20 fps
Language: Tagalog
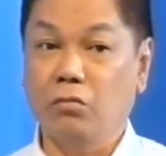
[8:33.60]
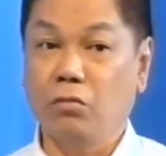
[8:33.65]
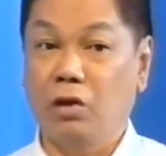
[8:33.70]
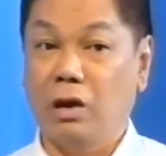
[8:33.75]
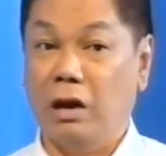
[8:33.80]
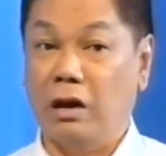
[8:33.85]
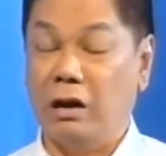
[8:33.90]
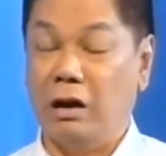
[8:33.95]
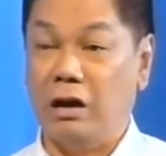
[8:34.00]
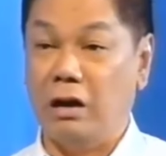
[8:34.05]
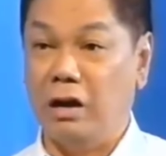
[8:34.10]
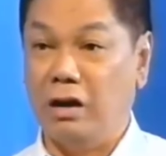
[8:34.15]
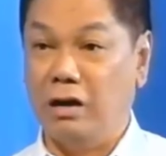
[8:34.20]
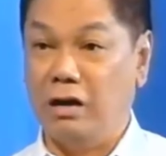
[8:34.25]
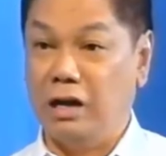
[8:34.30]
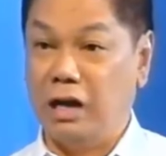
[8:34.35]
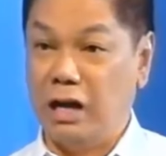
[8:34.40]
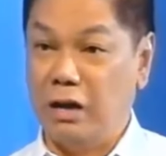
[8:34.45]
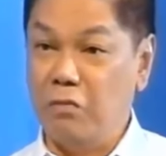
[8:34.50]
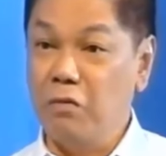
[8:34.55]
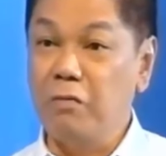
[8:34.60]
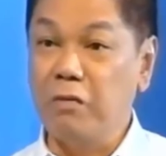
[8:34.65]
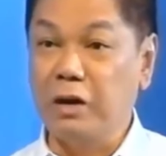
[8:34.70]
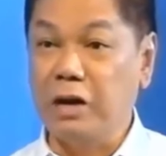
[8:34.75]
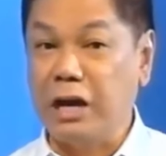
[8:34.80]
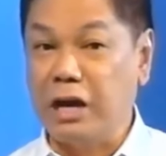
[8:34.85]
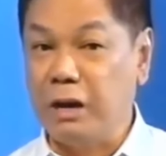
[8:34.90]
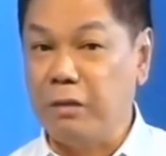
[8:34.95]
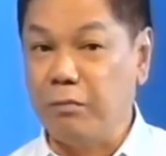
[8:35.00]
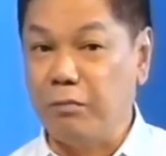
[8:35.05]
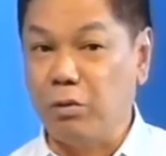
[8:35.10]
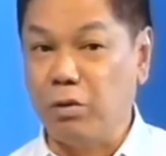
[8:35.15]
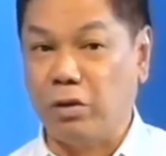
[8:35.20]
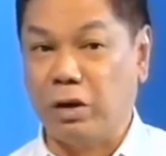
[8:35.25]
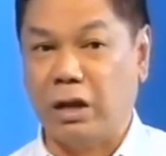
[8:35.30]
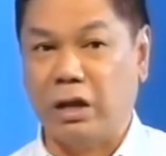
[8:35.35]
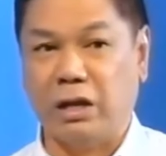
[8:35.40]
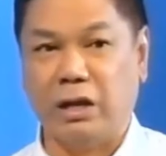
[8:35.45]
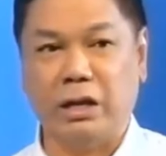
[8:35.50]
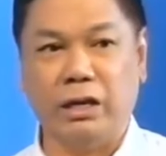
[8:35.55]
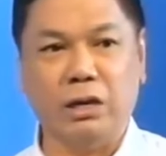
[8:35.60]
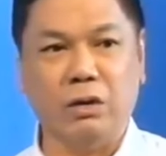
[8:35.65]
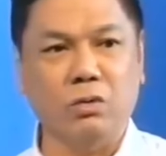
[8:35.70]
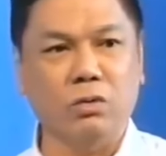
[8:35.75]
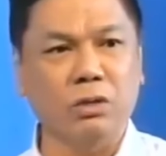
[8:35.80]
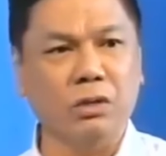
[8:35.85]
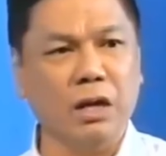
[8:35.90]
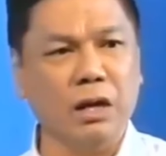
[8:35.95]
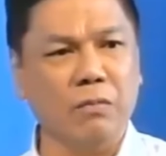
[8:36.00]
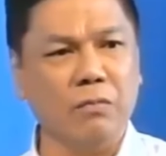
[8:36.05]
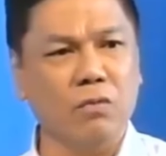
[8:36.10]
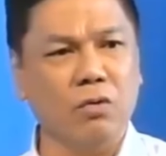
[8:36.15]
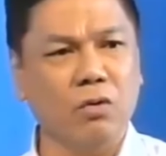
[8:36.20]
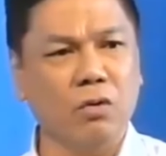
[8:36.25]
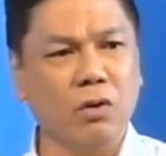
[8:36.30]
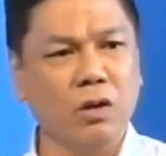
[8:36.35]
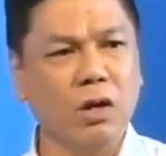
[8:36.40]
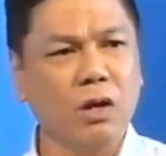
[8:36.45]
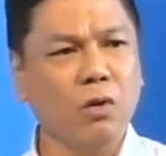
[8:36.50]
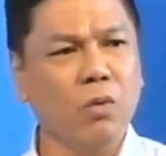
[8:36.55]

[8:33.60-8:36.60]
Bulaklak ang ilagay mo, magiging florera yung utak mo.